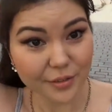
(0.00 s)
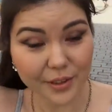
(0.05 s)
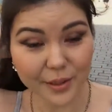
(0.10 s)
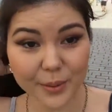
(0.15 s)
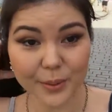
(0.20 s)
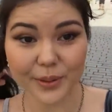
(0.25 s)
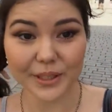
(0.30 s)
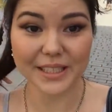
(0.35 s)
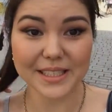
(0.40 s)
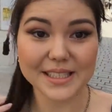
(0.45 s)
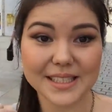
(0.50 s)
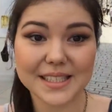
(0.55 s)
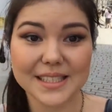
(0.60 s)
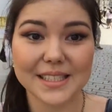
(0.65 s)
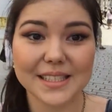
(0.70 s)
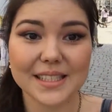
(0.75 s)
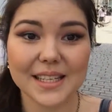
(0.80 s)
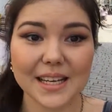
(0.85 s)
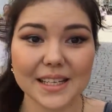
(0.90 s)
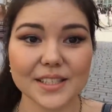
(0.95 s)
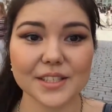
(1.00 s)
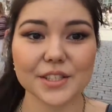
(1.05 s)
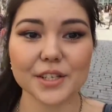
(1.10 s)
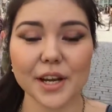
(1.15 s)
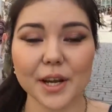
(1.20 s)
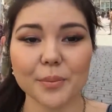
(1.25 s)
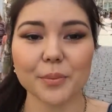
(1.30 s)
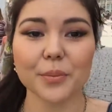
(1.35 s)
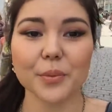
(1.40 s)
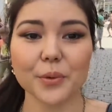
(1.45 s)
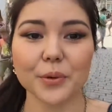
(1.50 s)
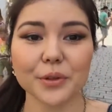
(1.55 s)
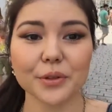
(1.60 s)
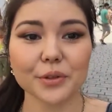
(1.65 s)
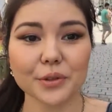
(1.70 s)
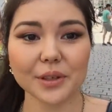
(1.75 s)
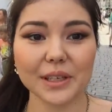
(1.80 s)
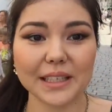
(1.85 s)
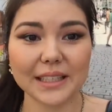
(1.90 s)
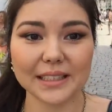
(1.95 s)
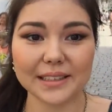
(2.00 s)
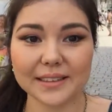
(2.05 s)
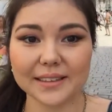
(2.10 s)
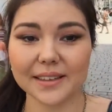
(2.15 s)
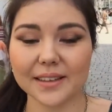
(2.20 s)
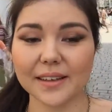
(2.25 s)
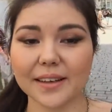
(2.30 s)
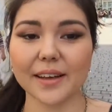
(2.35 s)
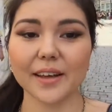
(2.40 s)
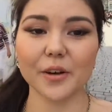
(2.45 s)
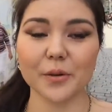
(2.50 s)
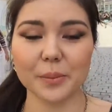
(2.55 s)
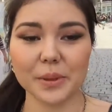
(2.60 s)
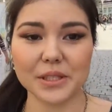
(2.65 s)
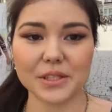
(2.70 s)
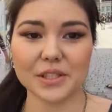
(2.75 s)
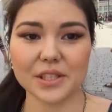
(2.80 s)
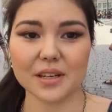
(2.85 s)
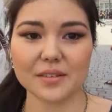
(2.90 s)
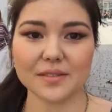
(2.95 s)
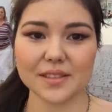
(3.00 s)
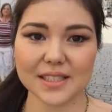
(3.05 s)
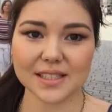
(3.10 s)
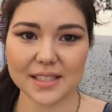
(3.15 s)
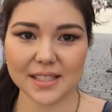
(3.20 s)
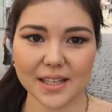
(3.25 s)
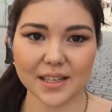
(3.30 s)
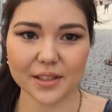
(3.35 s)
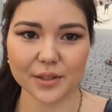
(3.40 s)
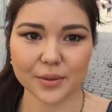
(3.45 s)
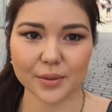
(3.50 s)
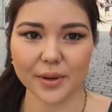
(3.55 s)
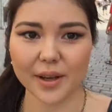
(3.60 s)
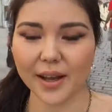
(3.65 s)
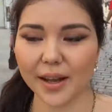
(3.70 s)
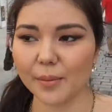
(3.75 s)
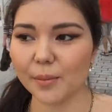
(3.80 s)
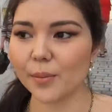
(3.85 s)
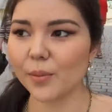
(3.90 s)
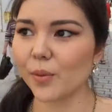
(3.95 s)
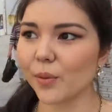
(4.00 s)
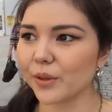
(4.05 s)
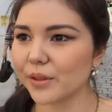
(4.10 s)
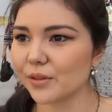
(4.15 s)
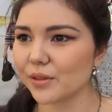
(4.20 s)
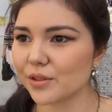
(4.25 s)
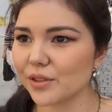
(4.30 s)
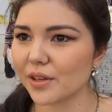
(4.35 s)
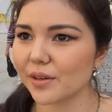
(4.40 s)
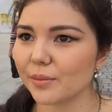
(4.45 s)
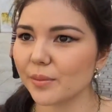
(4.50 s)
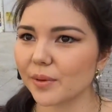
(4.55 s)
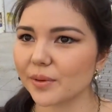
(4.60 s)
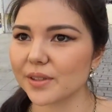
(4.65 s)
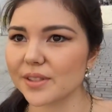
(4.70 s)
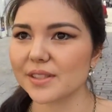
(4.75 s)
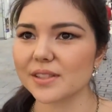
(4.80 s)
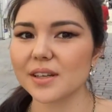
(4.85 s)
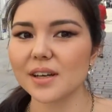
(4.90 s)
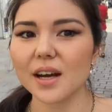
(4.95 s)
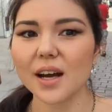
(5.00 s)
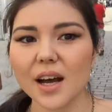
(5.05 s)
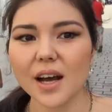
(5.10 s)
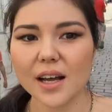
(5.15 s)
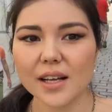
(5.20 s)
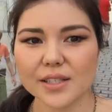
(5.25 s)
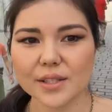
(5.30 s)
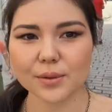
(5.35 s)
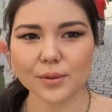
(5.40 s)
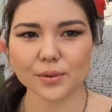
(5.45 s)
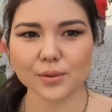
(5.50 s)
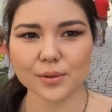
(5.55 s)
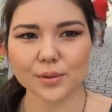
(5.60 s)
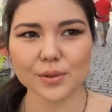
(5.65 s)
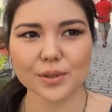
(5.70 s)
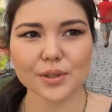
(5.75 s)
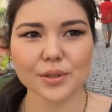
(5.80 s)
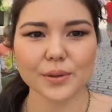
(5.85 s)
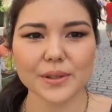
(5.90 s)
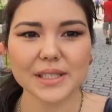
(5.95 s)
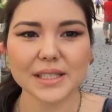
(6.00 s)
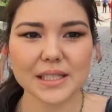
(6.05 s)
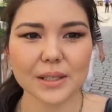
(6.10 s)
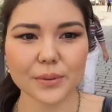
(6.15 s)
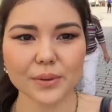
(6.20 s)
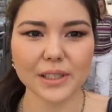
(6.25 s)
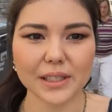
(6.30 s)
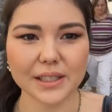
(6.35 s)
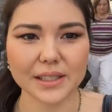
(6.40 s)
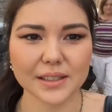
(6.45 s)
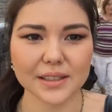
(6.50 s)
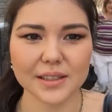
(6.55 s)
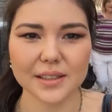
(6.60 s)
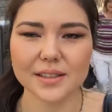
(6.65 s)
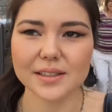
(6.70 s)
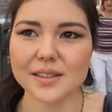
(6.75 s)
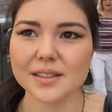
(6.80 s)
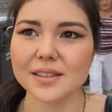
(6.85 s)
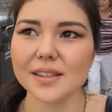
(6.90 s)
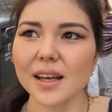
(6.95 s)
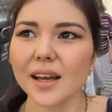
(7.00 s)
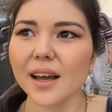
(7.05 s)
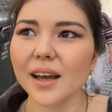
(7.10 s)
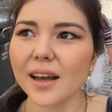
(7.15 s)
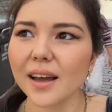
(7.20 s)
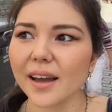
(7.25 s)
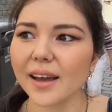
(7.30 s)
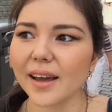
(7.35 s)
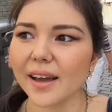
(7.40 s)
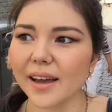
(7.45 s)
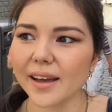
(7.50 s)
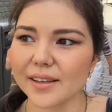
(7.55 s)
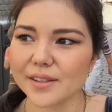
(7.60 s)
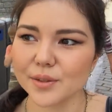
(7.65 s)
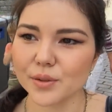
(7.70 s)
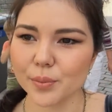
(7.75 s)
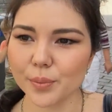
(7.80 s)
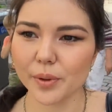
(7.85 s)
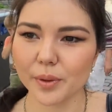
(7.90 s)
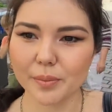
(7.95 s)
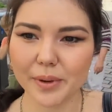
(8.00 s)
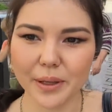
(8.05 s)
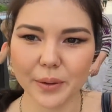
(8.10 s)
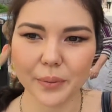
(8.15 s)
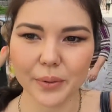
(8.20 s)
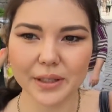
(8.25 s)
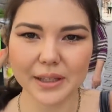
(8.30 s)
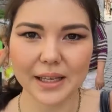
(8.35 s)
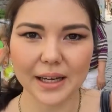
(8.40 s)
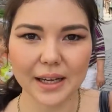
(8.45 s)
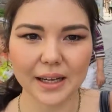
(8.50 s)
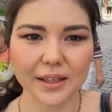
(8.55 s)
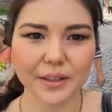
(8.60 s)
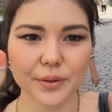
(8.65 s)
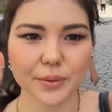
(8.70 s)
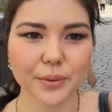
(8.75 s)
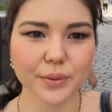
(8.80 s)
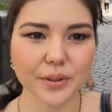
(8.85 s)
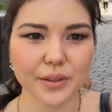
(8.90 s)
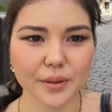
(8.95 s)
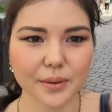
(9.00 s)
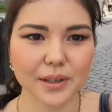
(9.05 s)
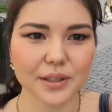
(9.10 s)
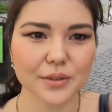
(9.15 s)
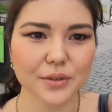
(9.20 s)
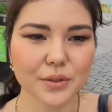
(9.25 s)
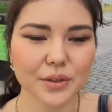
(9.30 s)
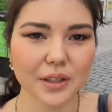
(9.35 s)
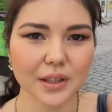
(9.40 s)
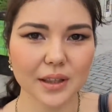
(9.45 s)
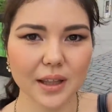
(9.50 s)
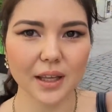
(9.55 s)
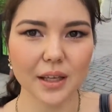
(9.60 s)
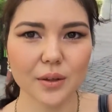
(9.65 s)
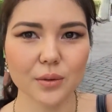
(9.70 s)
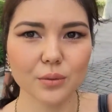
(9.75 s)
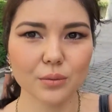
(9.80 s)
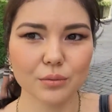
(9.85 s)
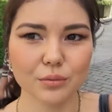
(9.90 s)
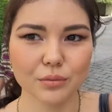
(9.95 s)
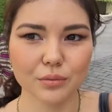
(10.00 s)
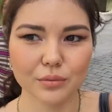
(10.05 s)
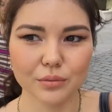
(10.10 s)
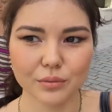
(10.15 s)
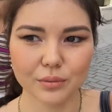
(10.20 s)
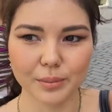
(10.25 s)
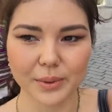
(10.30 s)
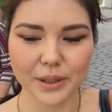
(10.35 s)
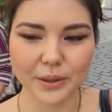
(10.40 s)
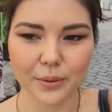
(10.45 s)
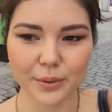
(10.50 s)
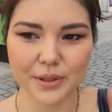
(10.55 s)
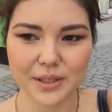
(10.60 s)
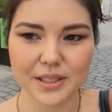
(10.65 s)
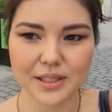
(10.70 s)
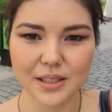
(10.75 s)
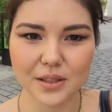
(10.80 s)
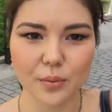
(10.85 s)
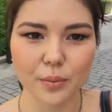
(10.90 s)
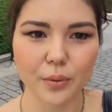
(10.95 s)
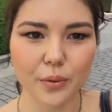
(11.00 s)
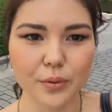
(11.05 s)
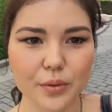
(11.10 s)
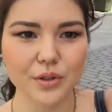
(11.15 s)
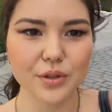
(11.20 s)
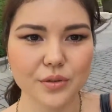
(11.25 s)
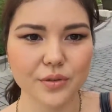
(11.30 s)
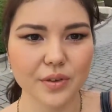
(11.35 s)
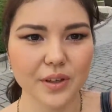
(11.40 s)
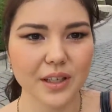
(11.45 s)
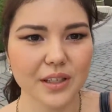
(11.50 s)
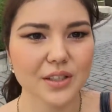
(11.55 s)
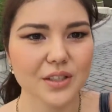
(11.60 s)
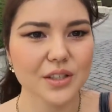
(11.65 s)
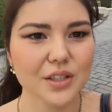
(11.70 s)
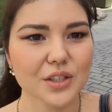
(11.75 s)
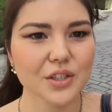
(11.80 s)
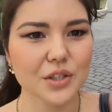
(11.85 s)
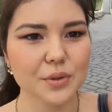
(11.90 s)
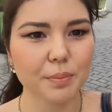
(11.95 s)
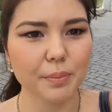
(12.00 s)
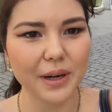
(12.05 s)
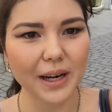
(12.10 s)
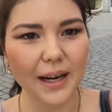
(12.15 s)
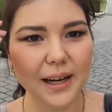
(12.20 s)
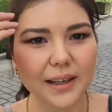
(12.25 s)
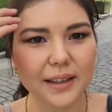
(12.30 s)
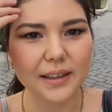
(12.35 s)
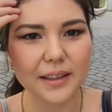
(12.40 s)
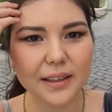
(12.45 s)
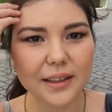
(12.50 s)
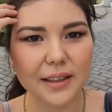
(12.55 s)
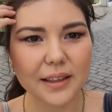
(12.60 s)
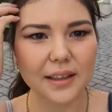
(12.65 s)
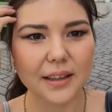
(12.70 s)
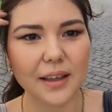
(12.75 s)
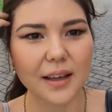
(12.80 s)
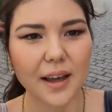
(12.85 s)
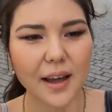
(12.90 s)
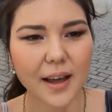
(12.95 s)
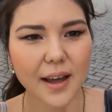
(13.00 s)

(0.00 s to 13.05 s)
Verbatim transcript: falou que essa cidade é muito linda, realmente estava certo, é muito charmosa, as construções são lindas, é, é super bem cuidado e eu acho que tem um, uma coisa assim um pouco diferente de Praga que